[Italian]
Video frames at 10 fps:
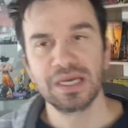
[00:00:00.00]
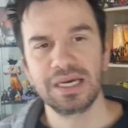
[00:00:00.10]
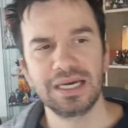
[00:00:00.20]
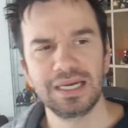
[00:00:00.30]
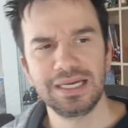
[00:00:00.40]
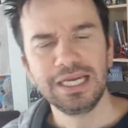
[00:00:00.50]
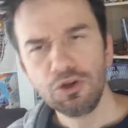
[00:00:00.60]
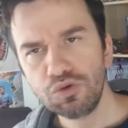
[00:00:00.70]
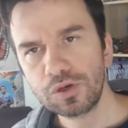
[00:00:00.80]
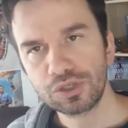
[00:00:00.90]
Eh, il
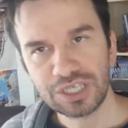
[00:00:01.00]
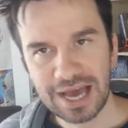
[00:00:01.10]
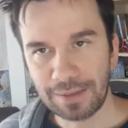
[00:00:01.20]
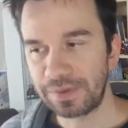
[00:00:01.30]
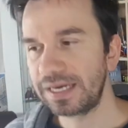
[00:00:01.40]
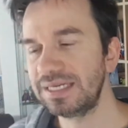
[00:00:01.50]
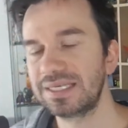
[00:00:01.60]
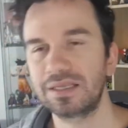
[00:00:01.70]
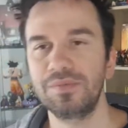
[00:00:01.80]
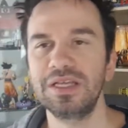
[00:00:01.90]
numero si apre
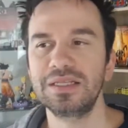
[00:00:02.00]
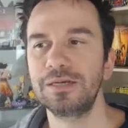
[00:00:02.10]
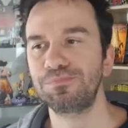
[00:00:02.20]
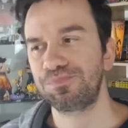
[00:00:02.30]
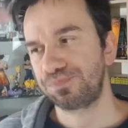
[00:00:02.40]
esattamente